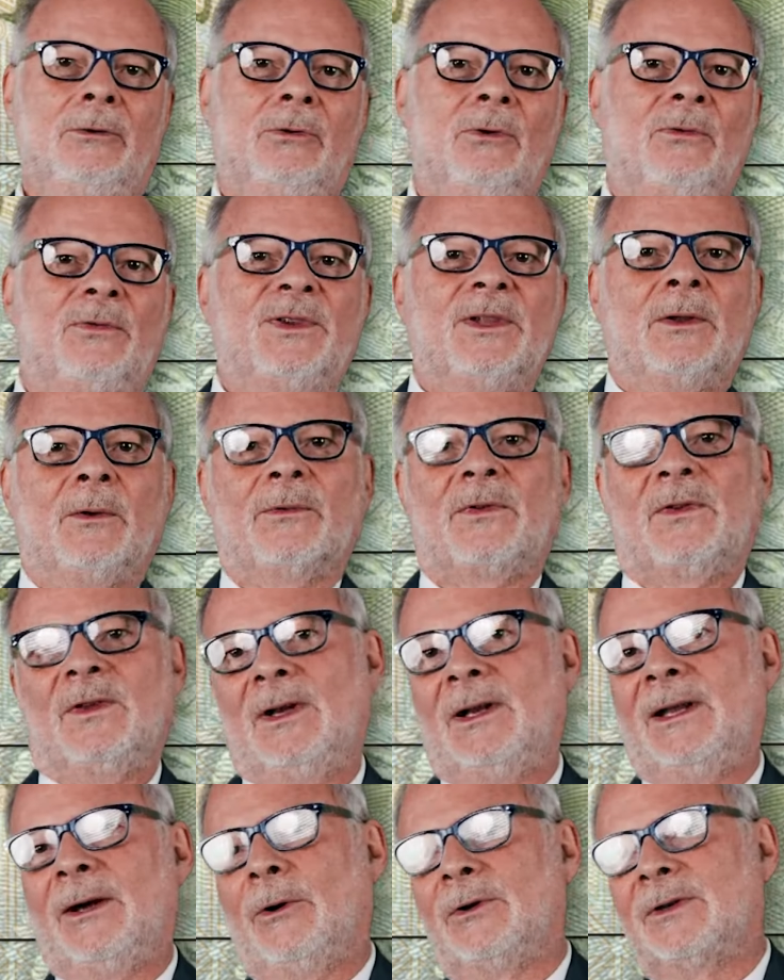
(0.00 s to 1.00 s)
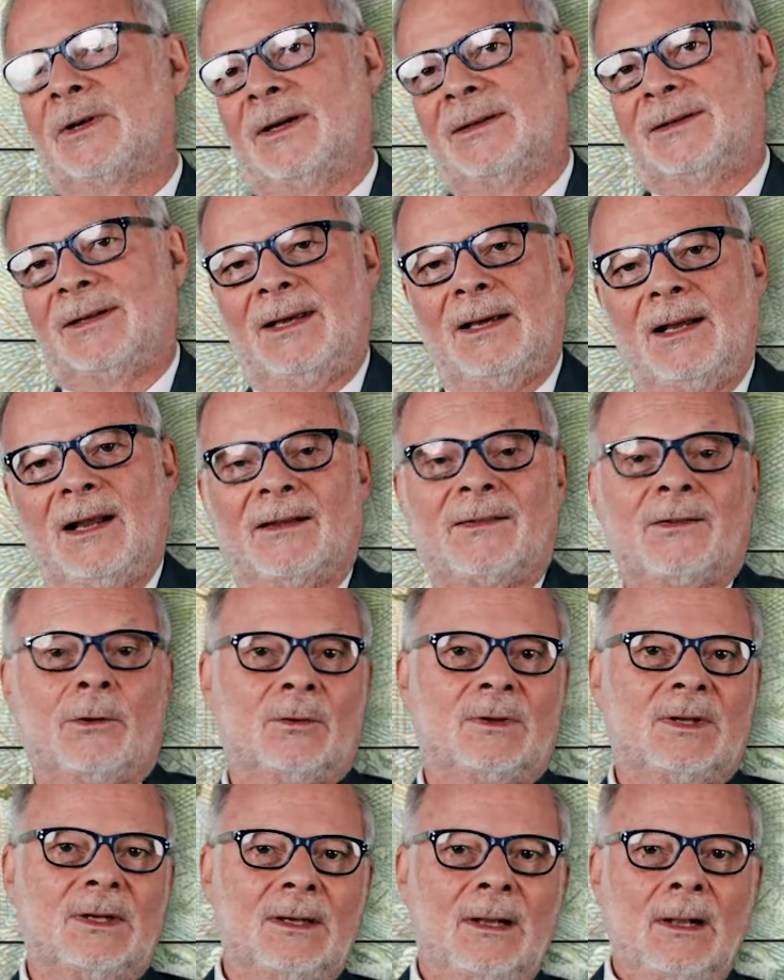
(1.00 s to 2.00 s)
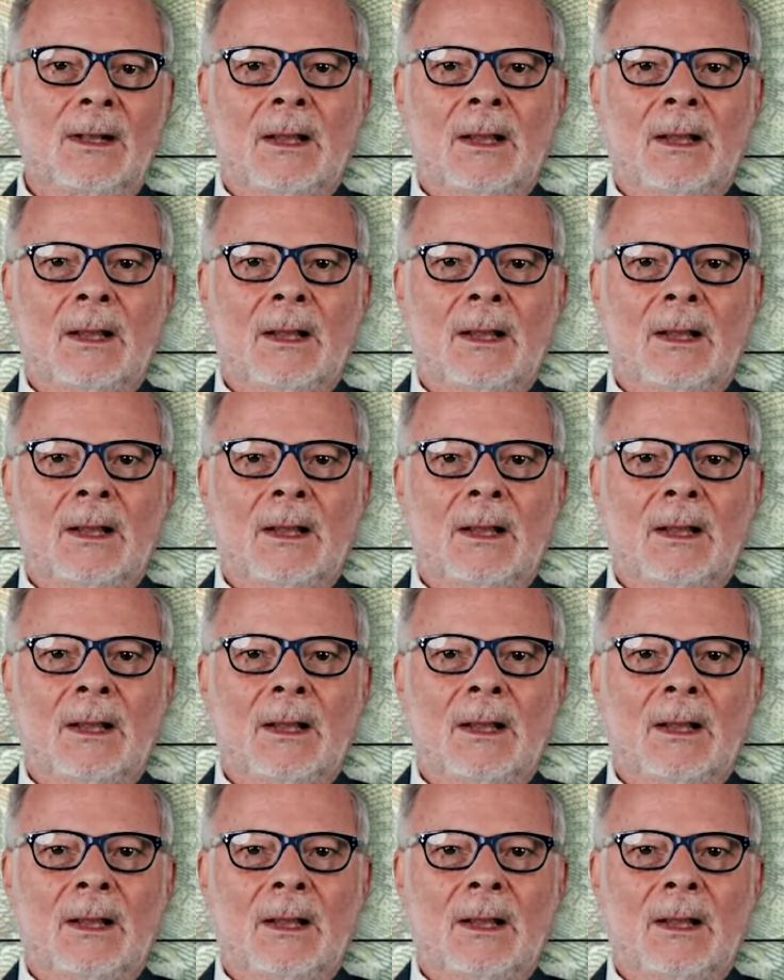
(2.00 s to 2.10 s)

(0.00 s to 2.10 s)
de financer les retraites et la santé,